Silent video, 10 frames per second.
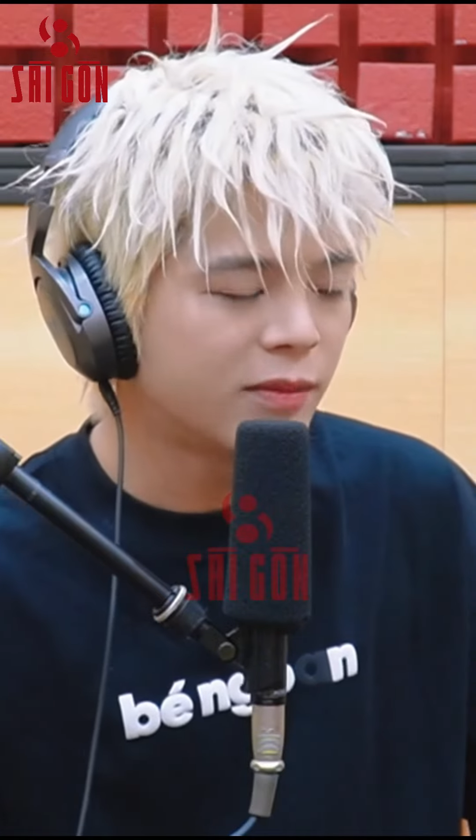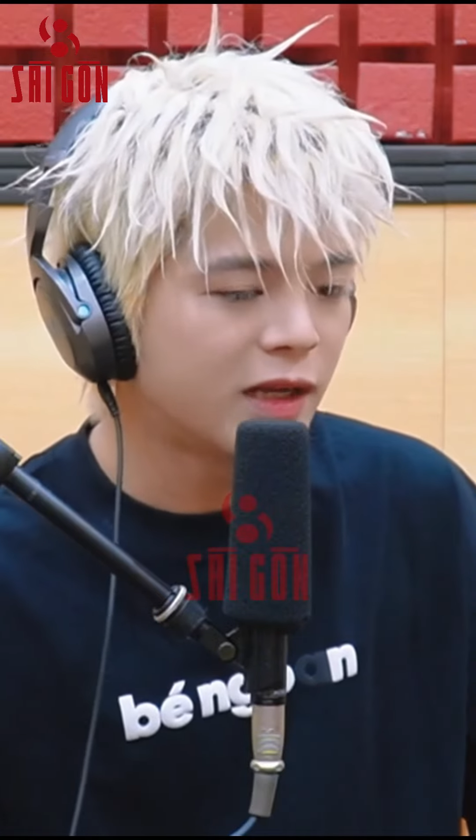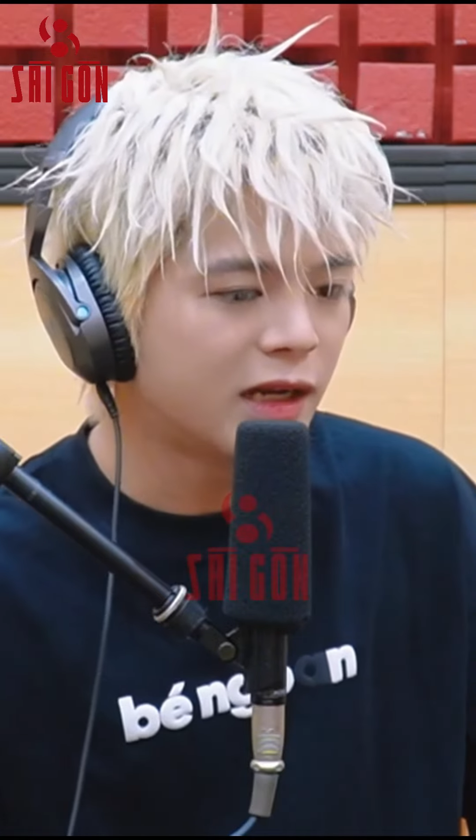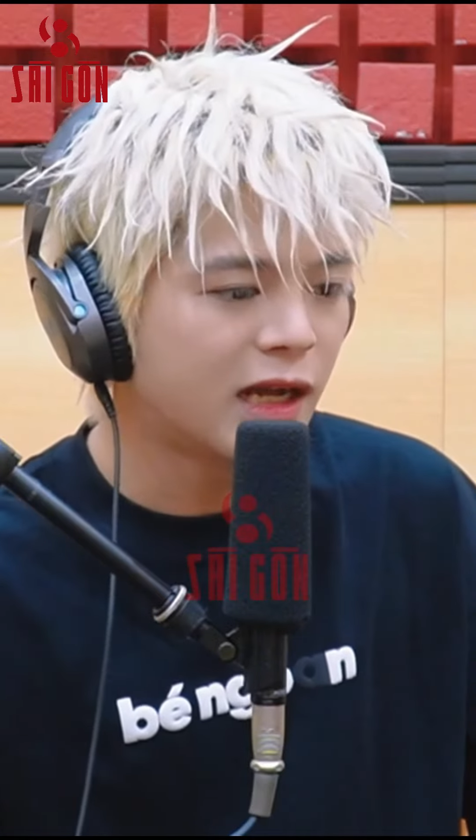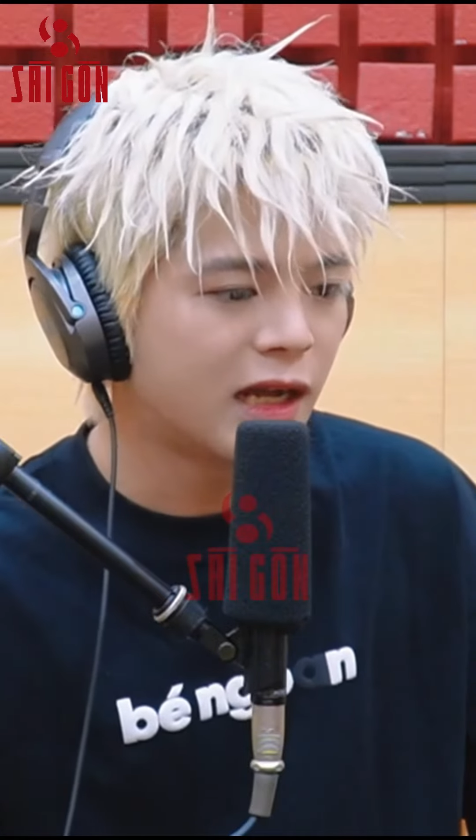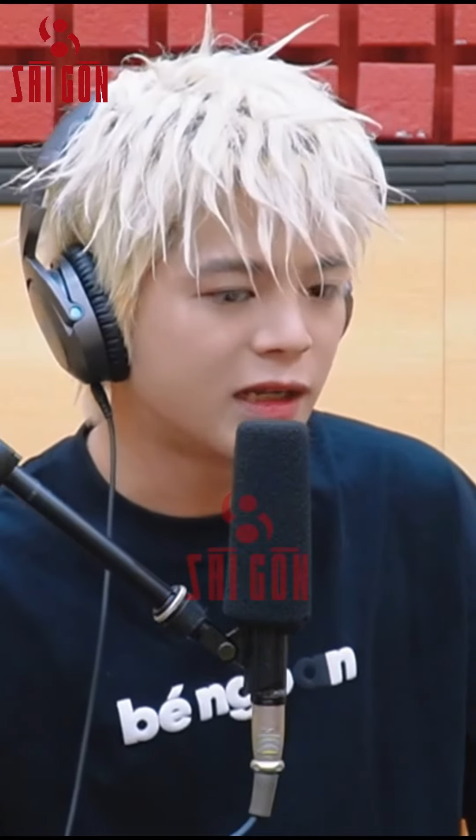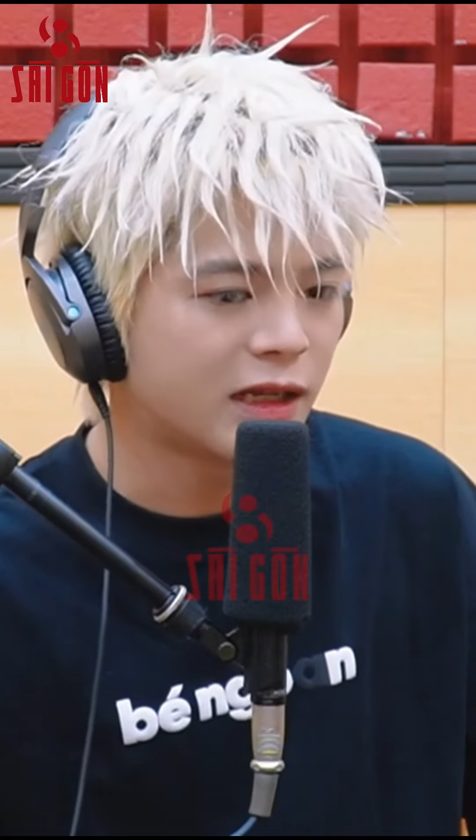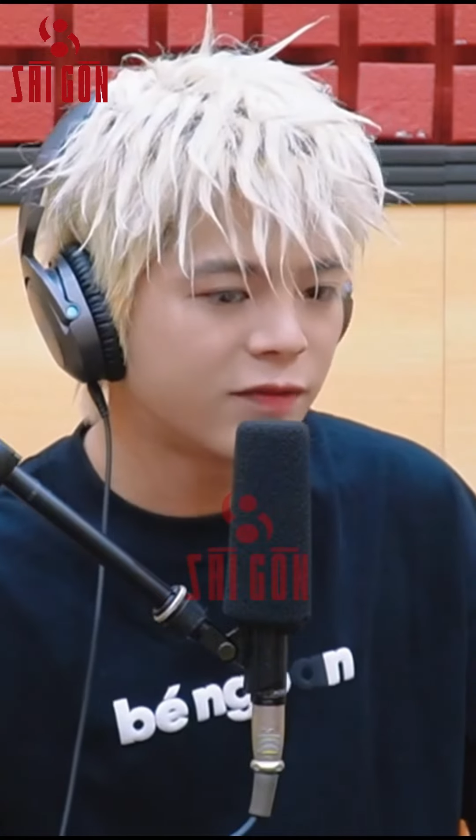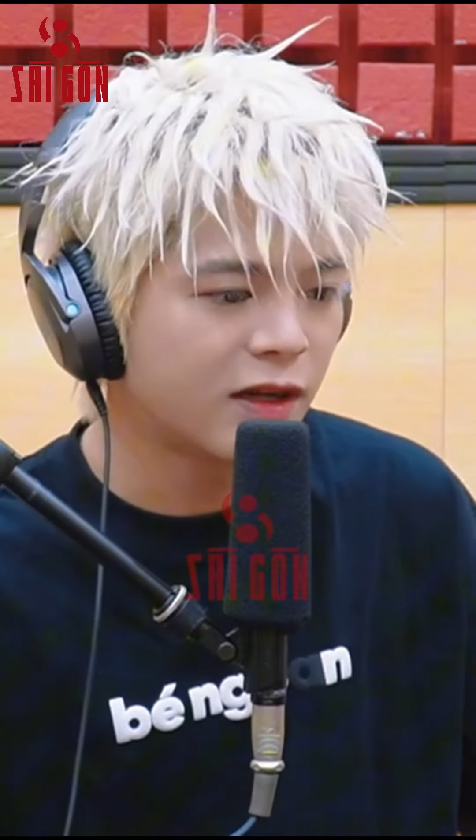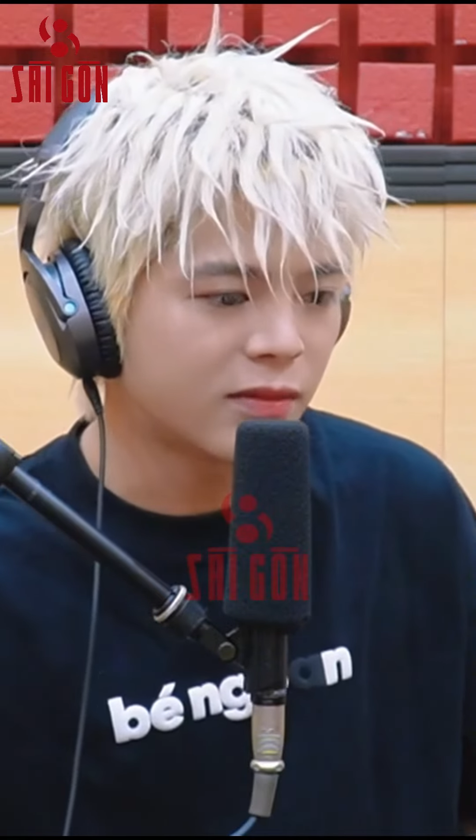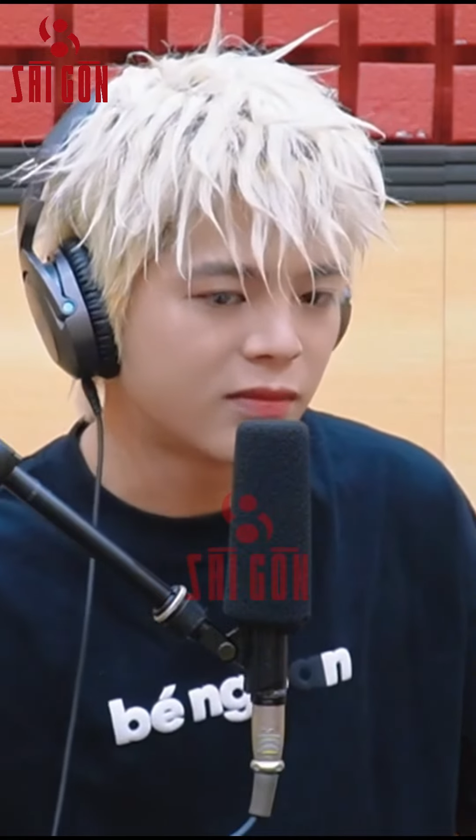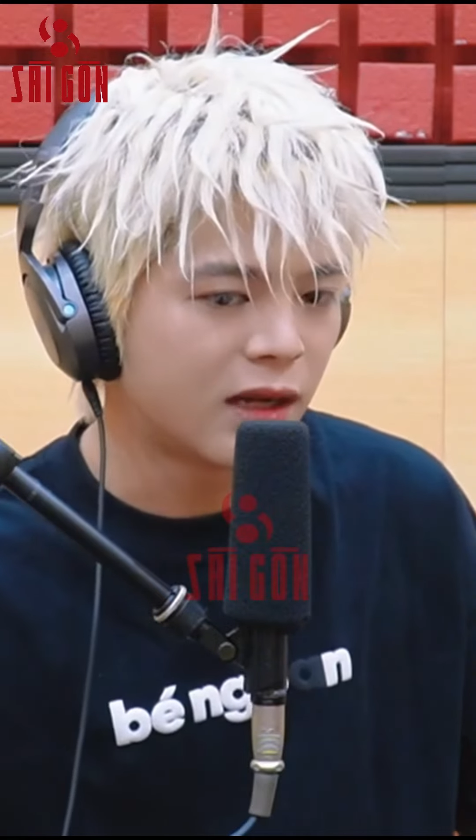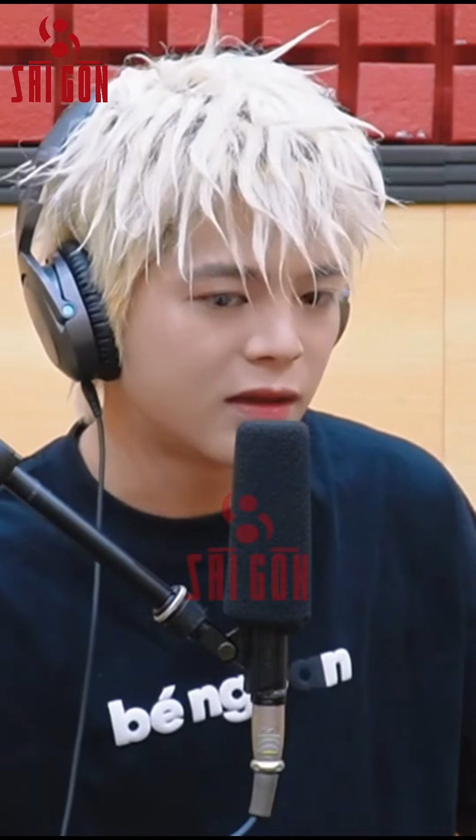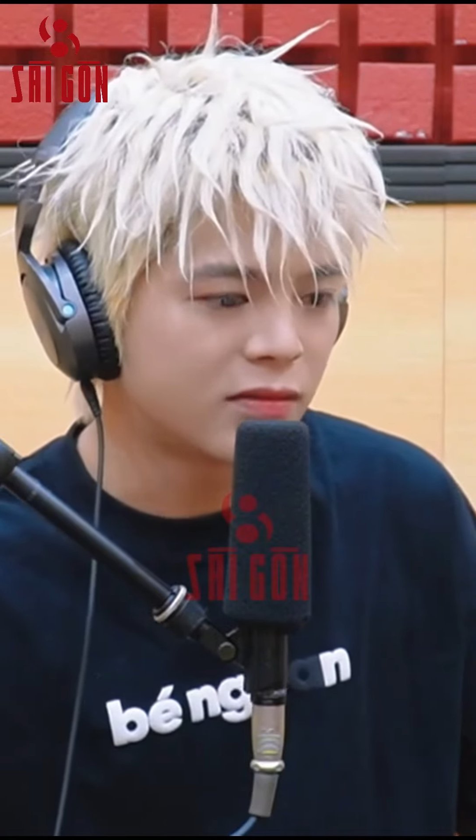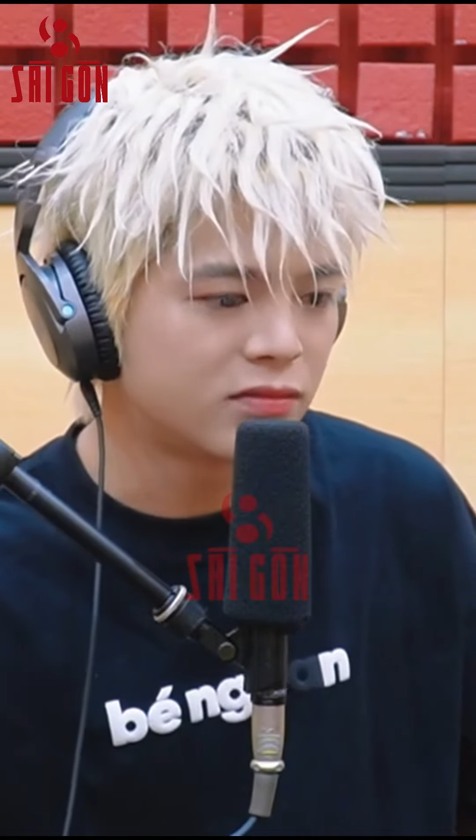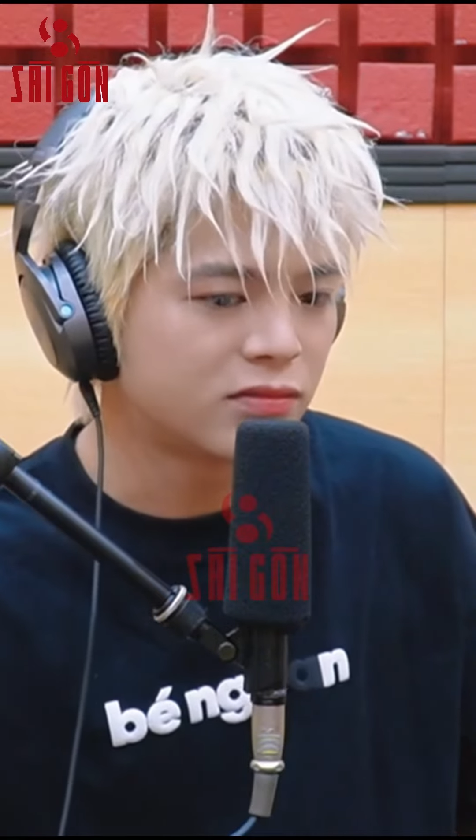em thấy là cái việc mà